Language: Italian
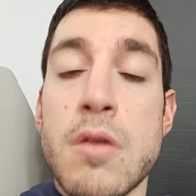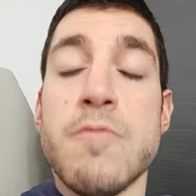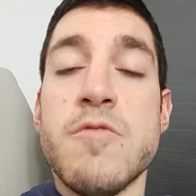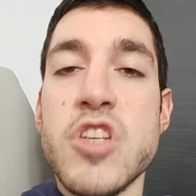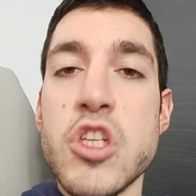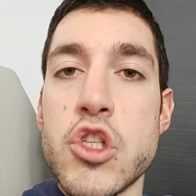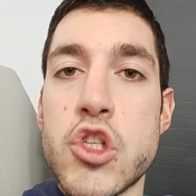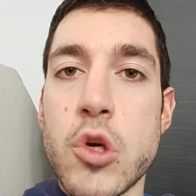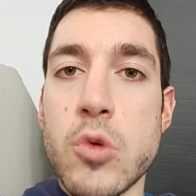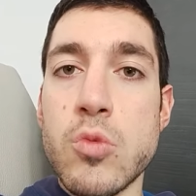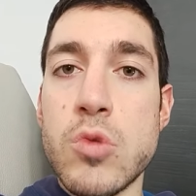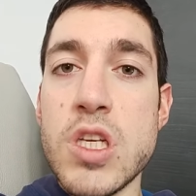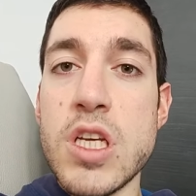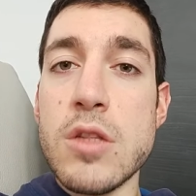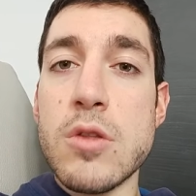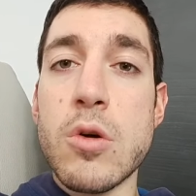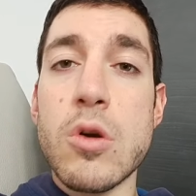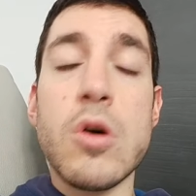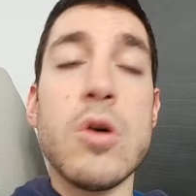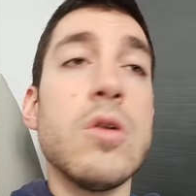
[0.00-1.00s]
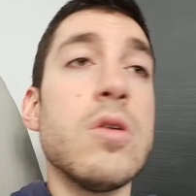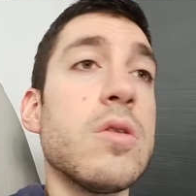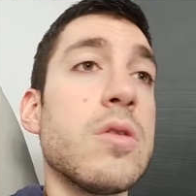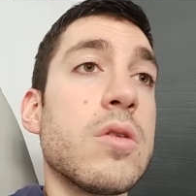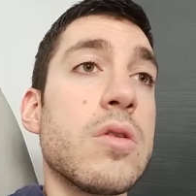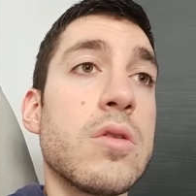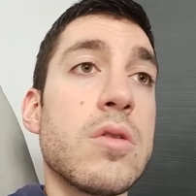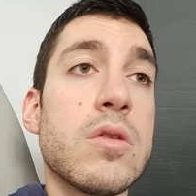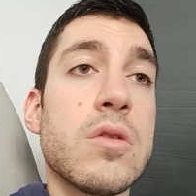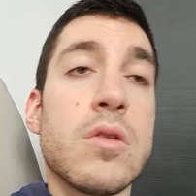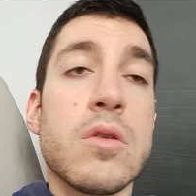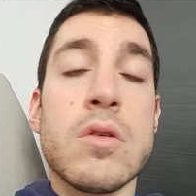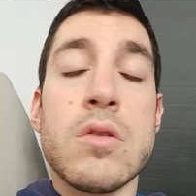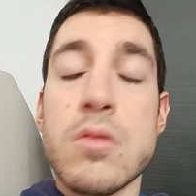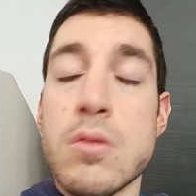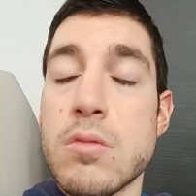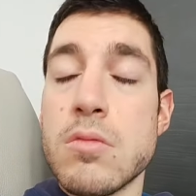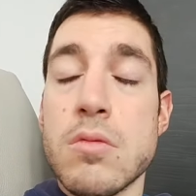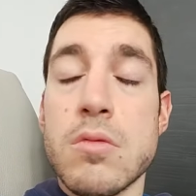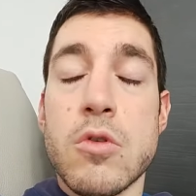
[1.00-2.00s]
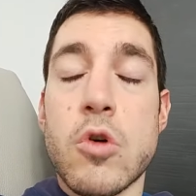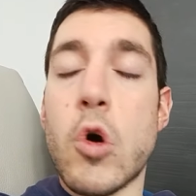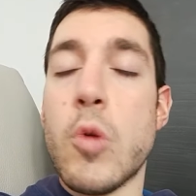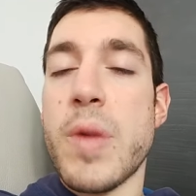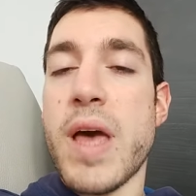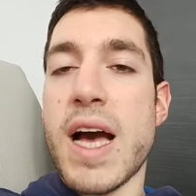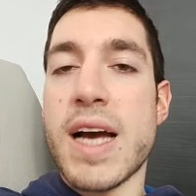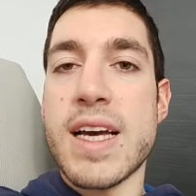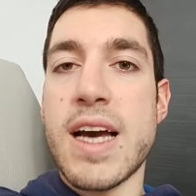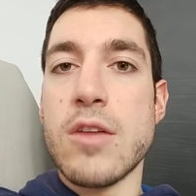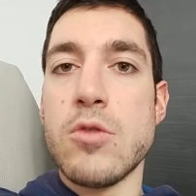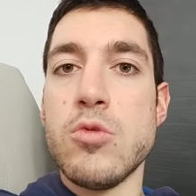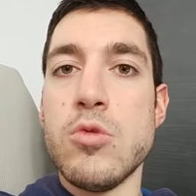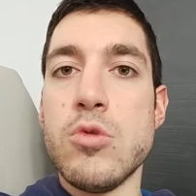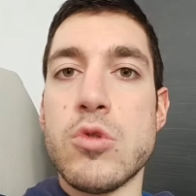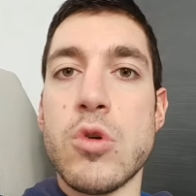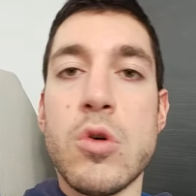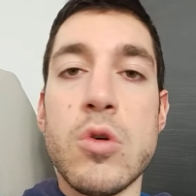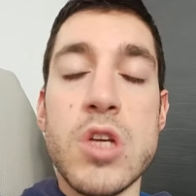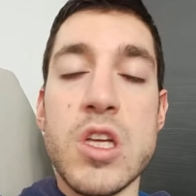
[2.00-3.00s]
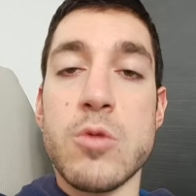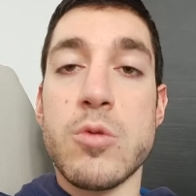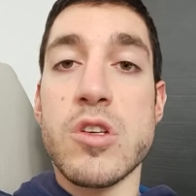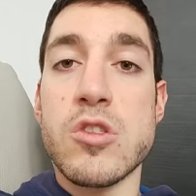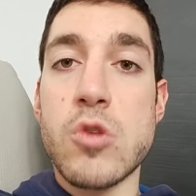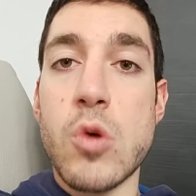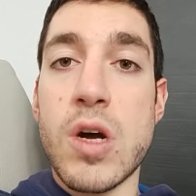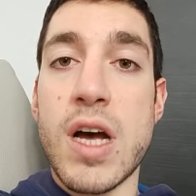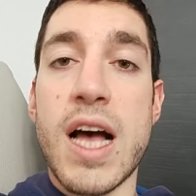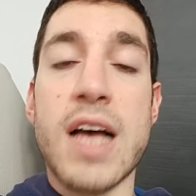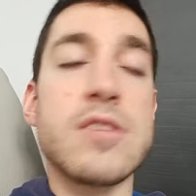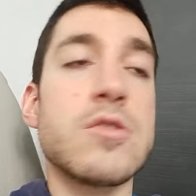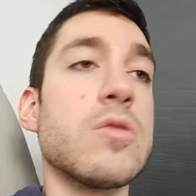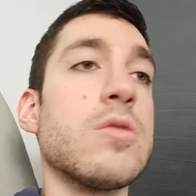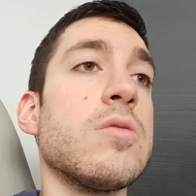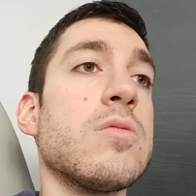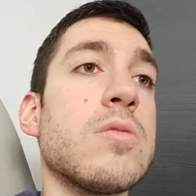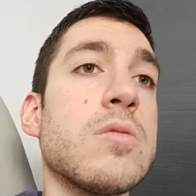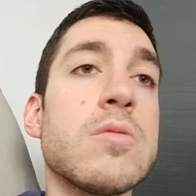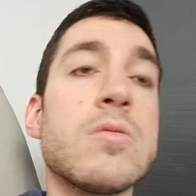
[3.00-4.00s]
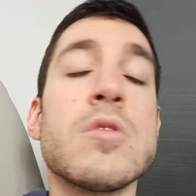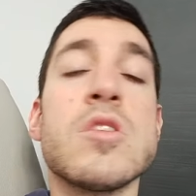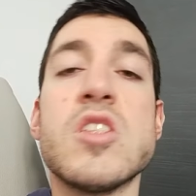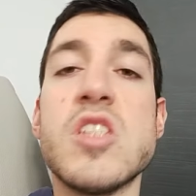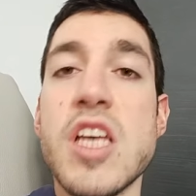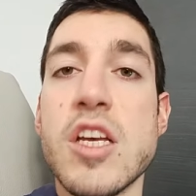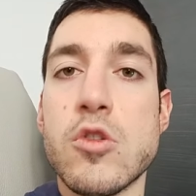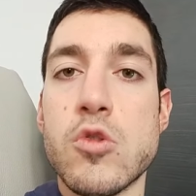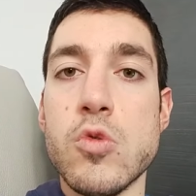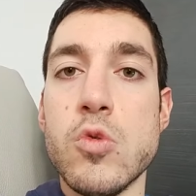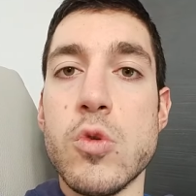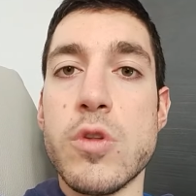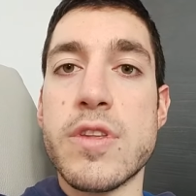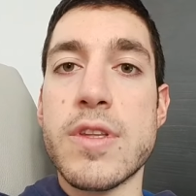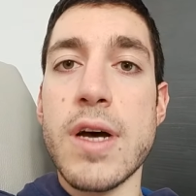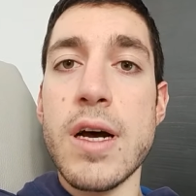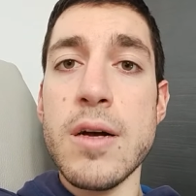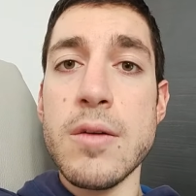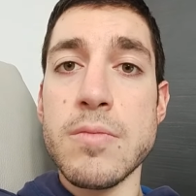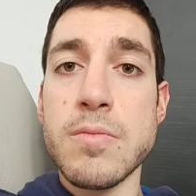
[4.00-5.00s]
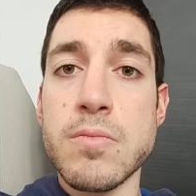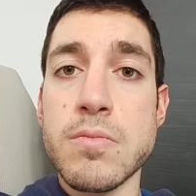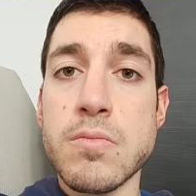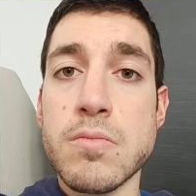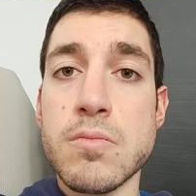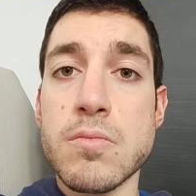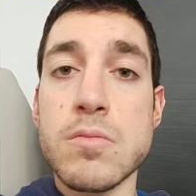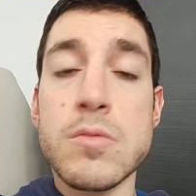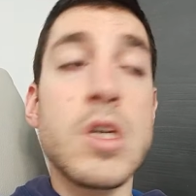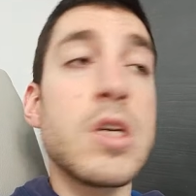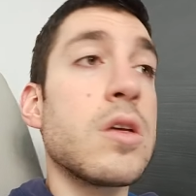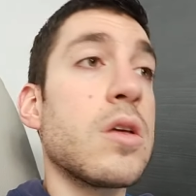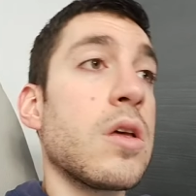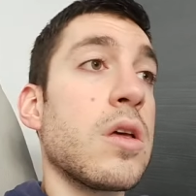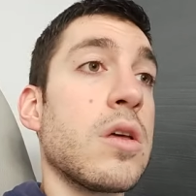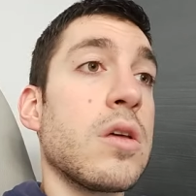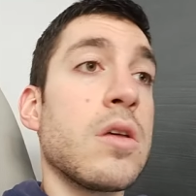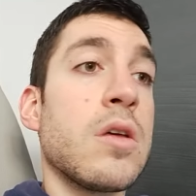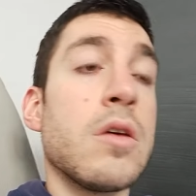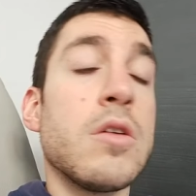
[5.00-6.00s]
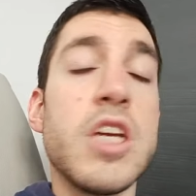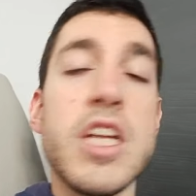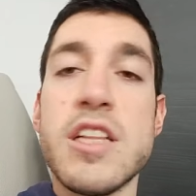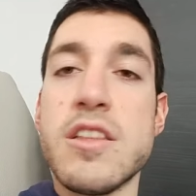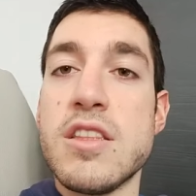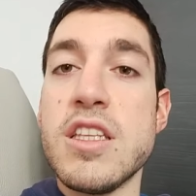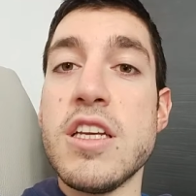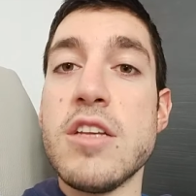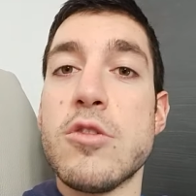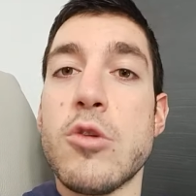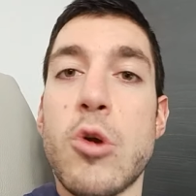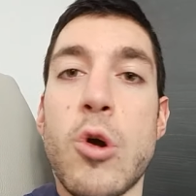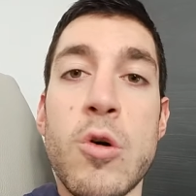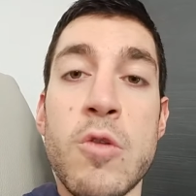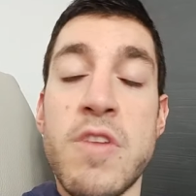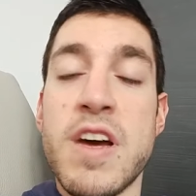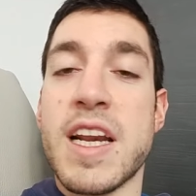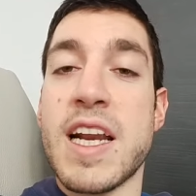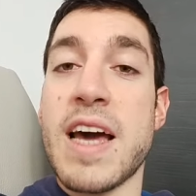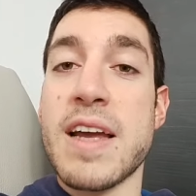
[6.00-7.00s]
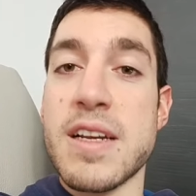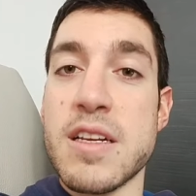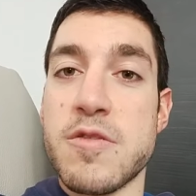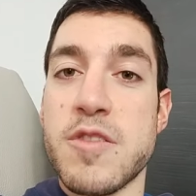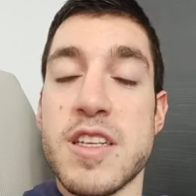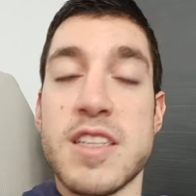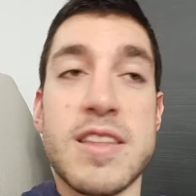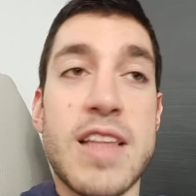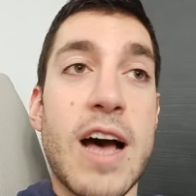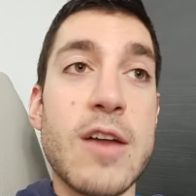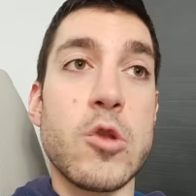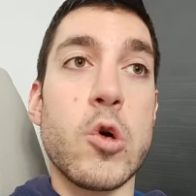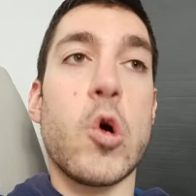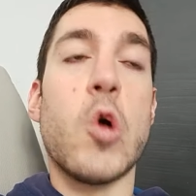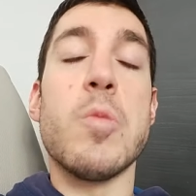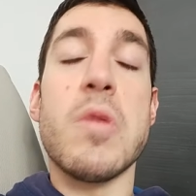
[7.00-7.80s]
vince un titolo, come è accaduto in questo caso, si esulta, il titolo verrà refertato